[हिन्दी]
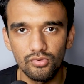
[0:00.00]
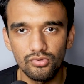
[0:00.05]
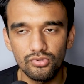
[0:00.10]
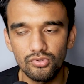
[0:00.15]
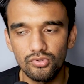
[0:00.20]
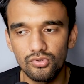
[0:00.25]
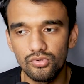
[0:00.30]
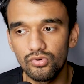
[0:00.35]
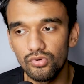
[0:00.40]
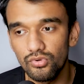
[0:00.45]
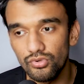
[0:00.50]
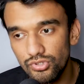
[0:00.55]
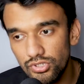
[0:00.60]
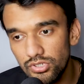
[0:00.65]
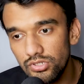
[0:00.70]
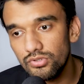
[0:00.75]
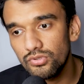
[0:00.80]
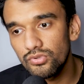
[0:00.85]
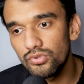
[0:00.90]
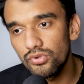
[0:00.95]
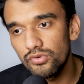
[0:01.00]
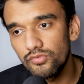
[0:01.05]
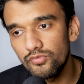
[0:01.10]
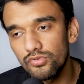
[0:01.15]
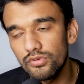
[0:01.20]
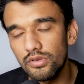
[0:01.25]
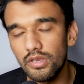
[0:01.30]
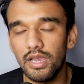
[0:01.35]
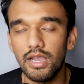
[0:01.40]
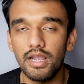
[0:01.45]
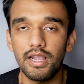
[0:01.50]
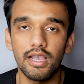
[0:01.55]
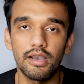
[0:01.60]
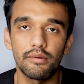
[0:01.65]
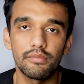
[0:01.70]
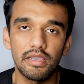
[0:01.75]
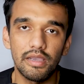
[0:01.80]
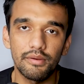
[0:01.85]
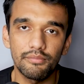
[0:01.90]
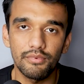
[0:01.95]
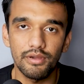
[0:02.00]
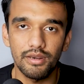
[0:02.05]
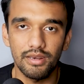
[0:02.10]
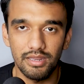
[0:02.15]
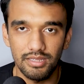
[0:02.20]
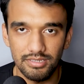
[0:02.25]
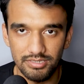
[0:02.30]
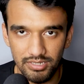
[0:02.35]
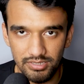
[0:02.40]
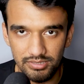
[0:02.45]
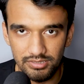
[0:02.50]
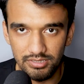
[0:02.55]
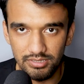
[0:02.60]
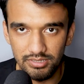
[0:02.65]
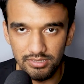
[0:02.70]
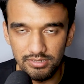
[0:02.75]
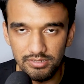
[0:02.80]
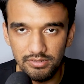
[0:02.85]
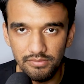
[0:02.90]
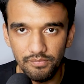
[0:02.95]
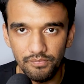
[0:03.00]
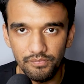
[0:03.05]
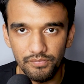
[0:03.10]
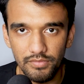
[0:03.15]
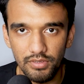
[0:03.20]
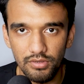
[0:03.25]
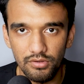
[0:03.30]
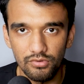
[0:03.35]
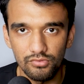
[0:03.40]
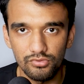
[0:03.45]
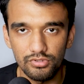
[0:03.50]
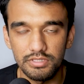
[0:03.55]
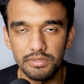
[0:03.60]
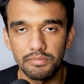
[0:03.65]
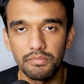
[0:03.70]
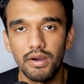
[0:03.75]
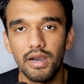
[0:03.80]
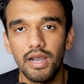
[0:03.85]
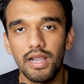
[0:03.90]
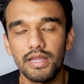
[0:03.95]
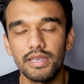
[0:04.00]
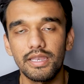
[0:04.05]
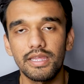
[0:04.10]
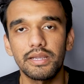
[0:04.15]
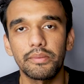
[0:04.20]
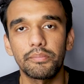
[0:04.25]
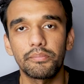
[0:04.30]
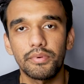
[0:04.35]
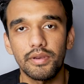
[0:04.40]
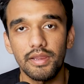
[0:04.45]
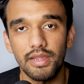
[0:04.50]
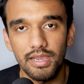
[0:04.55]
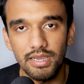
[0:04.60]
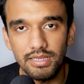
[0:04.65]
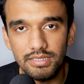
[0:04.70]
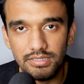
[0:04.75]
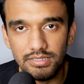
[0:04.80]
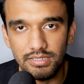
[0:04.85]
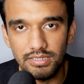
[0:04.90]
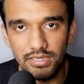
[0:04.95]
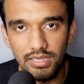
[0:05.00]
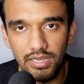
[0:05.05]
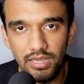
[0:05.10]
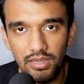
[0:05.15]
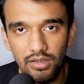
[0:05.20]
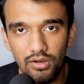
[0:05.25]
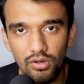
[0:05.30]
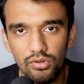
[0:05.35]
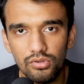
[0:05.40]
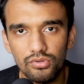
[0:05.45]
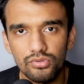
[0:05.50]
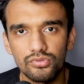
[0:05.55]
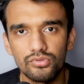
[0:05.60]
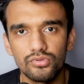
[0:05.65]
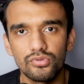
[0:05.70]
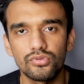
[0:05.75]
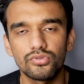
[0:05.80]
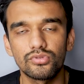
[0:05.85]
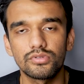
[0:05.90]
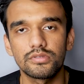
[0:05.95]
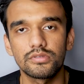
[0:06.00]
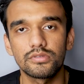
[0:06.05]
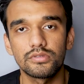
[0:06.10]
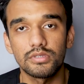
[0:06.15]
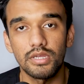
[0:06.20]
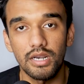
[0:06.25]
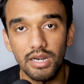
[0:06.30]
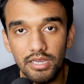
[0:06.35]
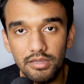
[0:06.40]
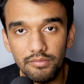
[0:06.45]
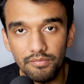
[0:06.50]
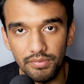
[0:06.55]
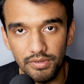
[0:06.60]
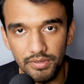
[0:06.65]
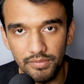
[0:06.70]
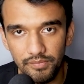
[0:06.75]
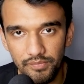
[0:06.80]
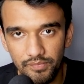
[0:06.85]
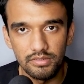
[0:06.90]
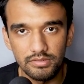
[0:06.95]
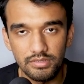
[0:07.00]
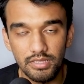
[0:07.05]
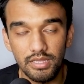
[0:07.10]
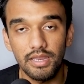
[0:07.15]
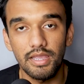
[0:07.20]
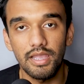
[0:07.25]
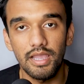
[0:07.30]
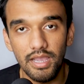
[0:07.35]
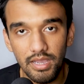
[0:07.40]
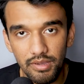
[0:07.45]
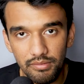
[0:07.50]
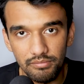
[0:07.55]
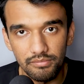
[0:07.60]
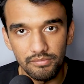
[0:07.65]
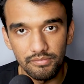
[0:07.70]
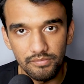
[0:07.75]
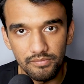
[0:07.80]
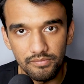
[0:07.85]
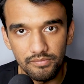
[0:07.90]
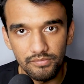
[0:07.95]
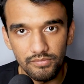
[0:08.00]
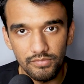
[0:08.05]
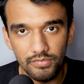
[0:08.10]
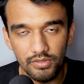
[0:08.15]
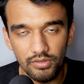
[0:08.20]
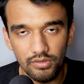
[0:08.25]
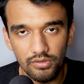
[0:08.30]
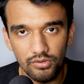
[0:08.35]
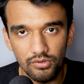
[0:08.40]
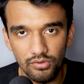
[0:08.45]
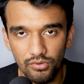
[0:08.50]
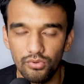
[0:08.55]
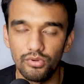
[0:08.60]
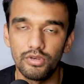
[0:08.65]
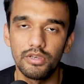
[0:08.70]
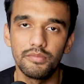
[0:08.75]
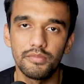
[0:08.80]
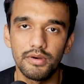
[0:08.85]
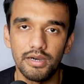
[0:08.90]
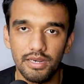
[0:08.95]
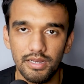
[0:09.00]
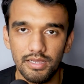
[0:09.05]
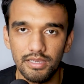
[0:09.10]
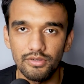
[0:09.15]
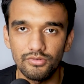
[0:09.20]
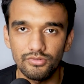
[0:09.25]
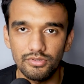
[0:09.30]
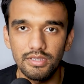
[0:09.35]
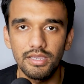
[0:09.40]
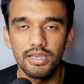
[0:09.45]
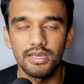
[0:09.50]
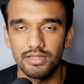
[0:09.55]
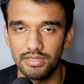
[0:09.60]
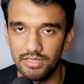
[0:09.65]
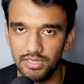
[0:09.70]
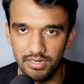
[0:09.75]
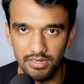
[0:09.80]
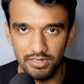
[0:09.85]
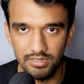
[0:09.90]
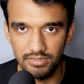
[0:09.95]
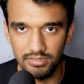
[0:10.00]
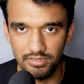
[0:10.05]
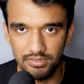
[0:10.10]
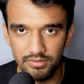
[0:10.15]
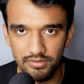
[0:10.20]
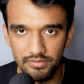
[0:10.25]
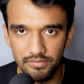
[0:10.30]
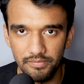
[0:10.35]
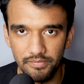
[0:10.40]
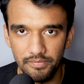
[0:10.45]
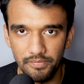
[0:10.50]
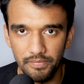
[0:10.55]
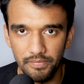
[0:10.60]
उस कोशिश को वो नाकामयाब करना चाहती थी उसने भागने का प्रयास किया और उसको सड़क पे सरेआम गोली मार के उसकी हत्या कर दी गई